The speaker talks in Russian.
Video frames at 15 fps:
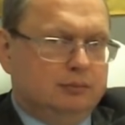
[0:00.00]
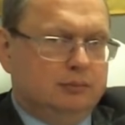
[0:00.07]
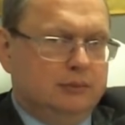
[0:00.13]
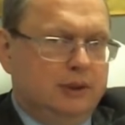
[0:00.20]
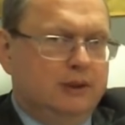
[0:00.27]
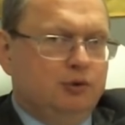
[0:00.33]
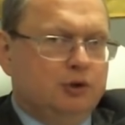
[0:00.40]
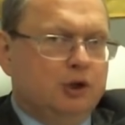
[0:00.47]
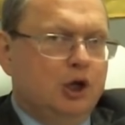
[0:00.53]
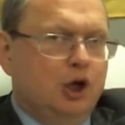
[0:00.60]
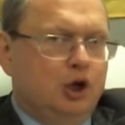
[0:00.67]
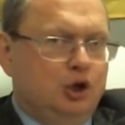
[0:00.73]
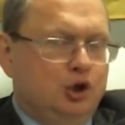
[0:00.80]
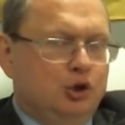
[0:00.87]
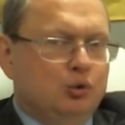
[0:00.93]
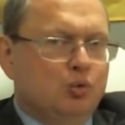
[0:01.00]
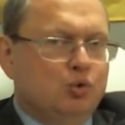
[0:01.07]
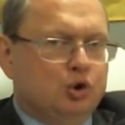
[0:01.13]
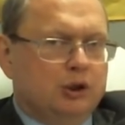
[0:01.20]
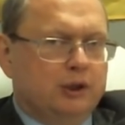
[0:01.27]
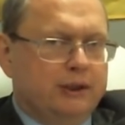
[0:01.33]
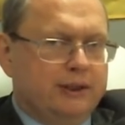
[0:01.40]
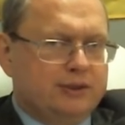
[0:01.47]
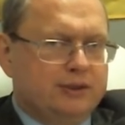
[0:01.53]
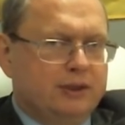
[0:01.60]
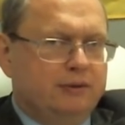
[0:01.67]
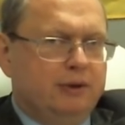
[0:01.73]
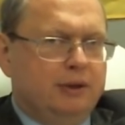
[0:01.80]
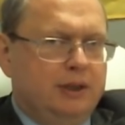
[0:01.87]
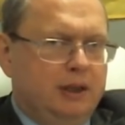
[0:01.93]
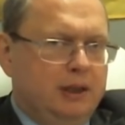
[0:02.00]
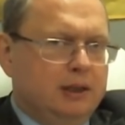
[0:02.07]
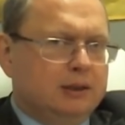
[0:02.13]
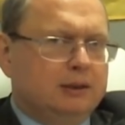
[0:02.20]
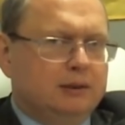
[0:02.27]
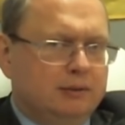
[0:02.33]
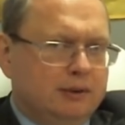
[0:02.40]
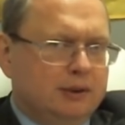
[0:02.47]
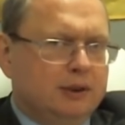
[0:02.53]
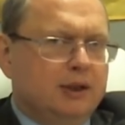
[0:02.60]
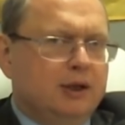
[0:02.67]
Да, вот не нужно на основании этого